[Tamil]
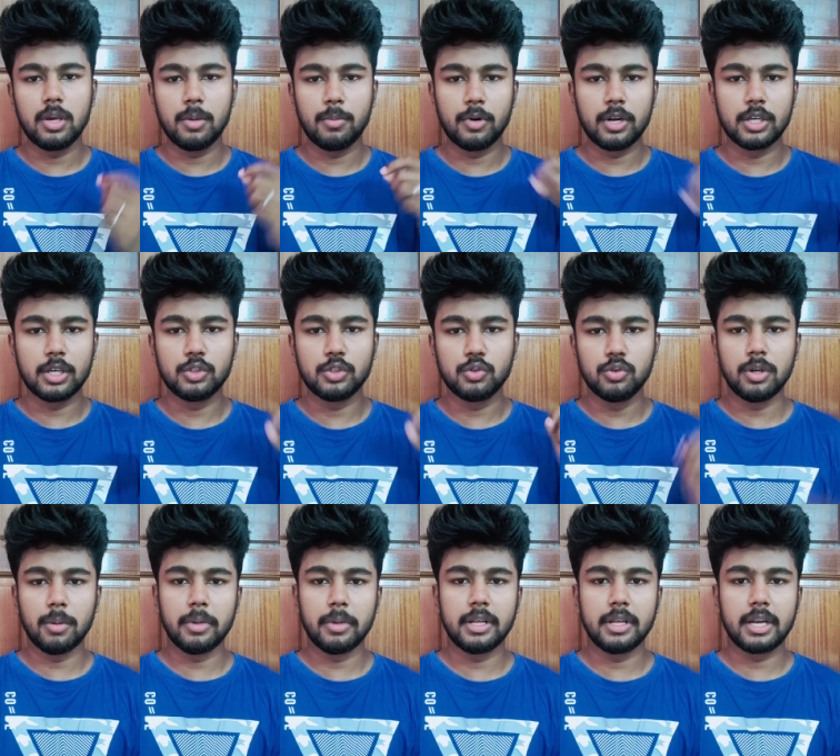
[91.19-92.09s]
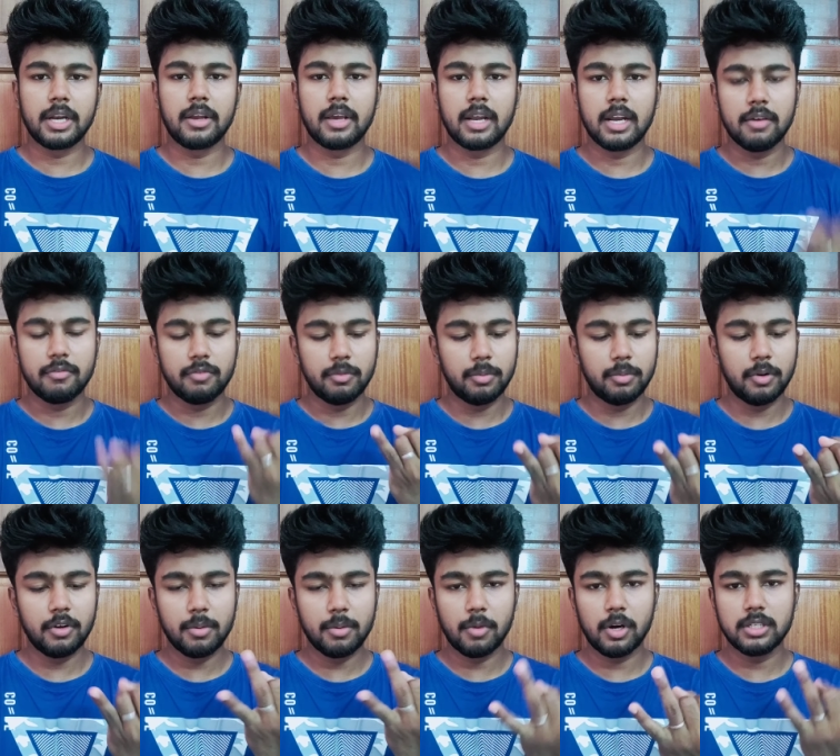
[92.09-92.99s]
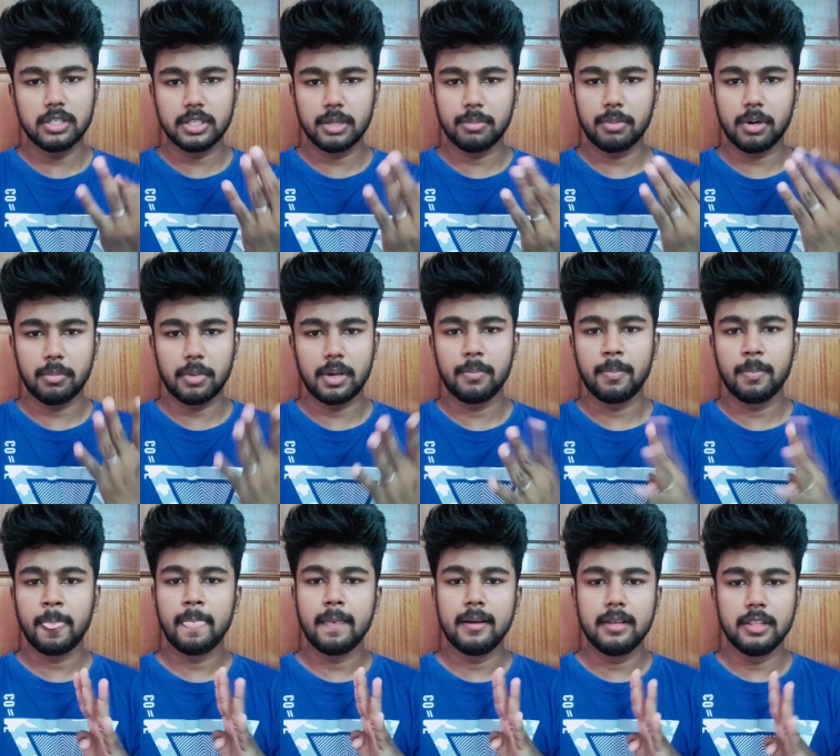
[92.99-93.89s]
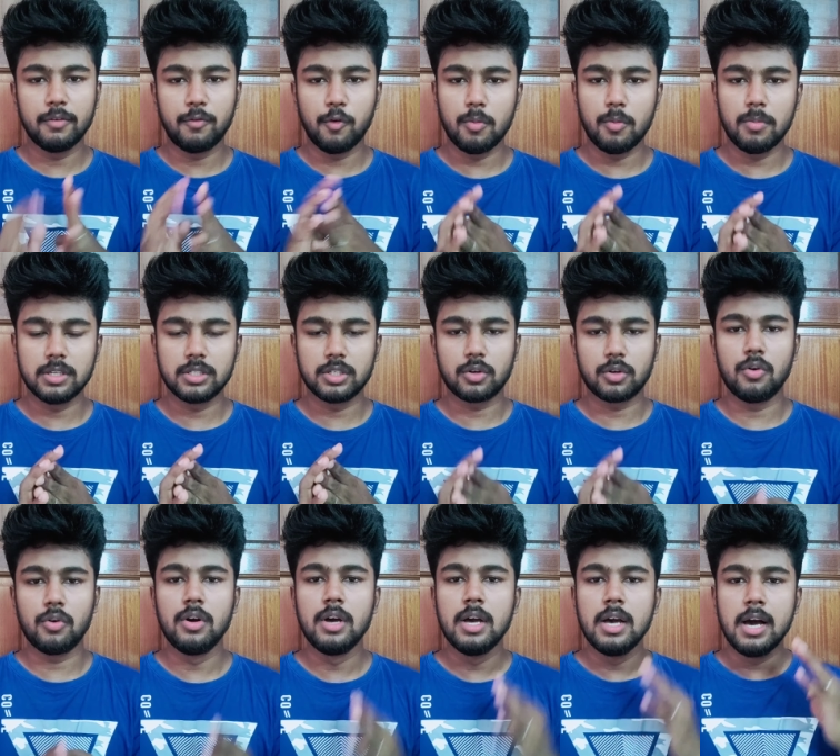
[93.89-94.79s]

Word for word: இப்போ நீங்கள் ஜூன் டம்மில் இறங்கினீங்களேன் ஃபிப்ரவரி மார்ச் ஏப்ரல் மே அந்த ஃபோர் மந்த்ஸ் இருக்கும்